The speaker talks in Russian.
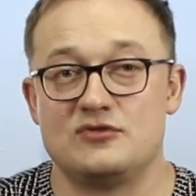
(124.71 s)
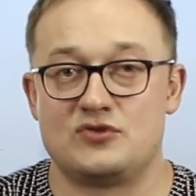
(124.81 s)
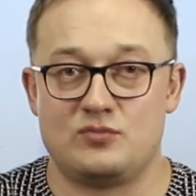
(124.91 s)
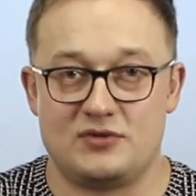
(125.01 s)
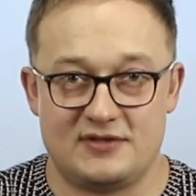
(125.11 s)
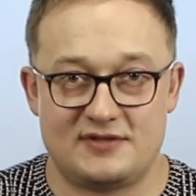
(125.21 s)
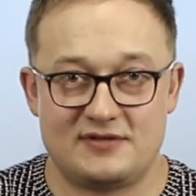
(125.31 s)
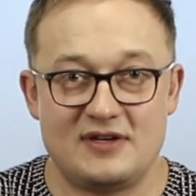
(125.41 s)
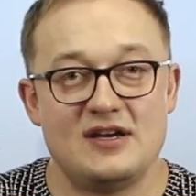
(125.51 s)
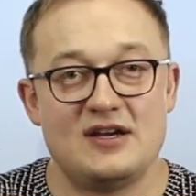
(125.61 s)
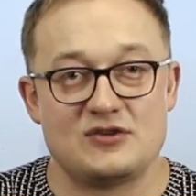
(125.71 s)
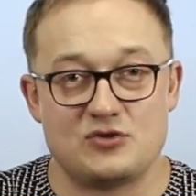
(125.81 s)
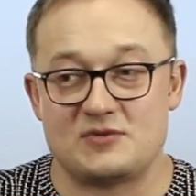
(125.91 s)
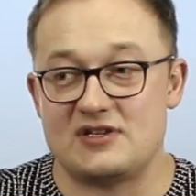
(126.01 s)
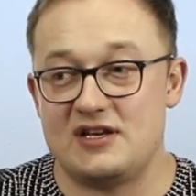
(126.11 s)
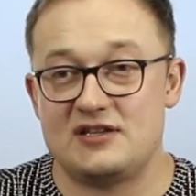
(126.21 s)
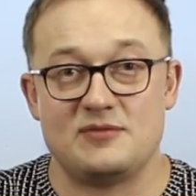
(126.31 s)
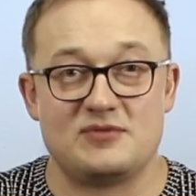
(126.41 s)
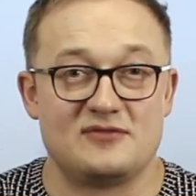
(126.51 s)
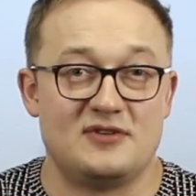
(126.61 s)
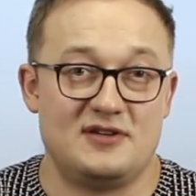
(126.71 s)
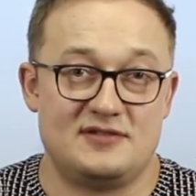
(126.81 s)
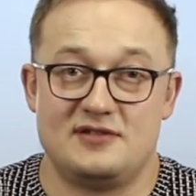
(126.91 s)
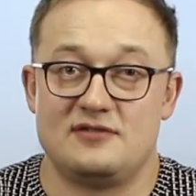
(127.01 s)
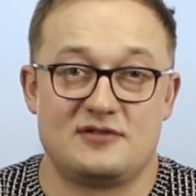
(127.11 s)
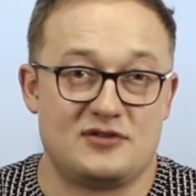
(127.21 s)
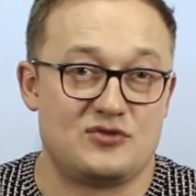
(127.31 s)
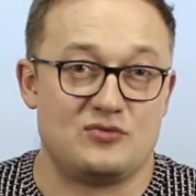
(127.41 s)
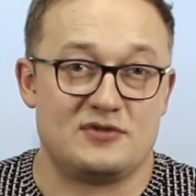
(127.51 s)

выступаете. Собственно, это и позволяет сделать наши